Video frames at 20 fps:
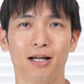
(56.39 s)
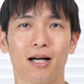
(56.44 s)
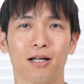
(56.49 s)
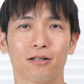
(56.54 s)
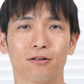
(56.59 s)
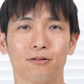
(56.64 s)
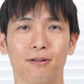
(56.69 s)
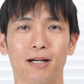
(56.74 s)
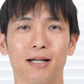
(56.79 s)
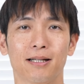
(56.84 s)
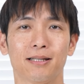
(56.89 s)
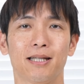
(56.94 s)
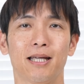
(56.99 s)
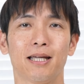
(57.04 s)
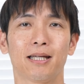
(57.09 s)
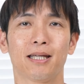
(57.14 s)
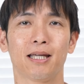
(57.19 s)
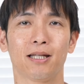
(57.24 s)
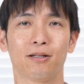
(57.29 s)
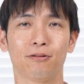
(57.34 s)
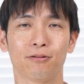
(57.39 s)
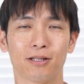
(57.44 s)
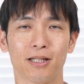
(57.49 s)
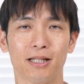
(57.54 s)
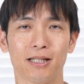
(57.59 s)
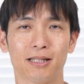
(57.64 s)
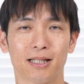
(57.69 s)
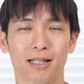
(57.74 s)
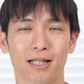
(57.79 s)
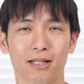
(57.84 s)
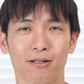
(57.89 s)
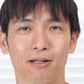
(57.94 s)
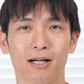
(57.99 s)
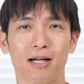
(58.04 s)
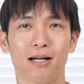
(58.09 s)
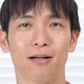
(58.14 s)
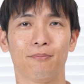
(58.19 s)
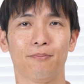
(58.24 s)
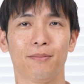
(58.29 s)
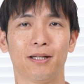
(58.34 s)
あとは成形の不均差など
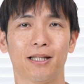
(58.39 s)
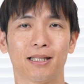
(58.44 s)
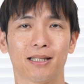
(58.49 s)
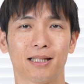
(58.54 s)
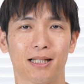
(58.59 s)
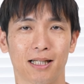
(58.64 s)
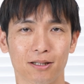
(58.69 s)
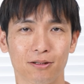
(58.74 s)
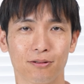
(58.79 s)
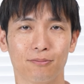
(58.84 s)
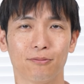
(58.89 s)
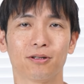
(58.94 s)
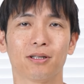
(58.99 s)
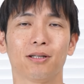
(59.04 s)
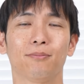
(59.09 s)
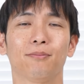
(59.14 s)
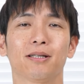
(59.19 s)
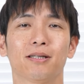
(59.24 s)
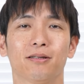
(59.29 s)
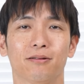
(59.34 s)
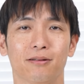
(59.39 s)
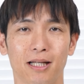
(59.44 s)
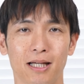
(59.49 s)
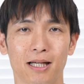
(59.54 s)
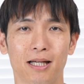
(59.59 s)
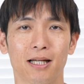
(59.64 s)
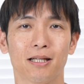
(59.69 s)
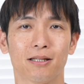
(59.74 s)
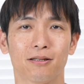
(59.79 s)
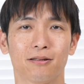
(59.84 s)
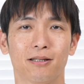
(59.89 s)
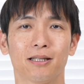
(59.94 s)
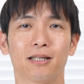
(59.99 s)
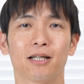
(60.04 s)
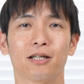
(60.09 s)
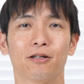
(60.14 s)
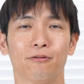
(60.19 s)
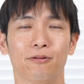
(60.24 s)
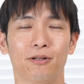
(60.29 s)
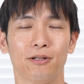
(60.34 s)
が目立ったなと思っていますので、そのあ
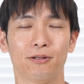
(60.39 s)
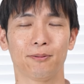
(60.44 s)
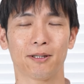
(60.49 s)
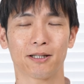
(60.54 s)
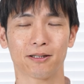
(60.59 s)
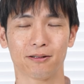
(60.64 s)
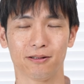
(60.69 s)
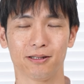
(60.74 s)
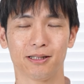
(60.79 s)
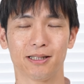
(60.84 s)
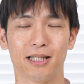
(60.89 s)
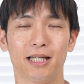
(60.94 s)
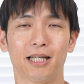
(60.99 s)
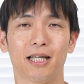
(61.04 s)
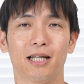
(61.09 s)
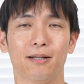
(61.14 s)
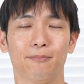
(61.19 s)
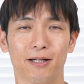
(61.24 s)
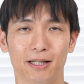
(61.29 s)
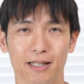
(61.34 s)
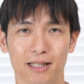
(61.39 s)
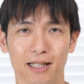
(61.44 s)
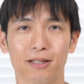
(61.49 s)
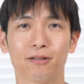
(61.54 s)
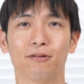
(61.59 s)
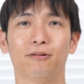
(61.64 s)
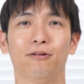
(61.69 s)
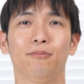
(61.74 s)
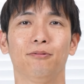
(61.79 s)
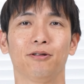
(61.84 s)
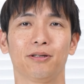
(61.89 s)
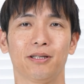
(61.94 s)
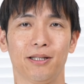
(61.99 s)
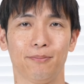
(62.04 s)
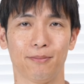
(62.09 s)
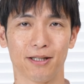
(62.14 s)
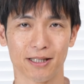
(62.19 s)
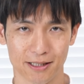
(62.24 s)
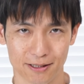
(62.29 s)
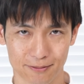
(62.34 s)
たりをフィードバックしていければいいなと思って
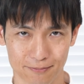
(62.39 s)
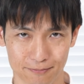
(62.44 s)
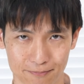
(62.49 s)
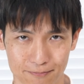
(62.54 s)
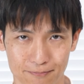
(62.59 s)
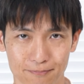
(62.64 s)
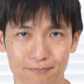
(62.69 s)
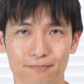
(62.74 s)
います。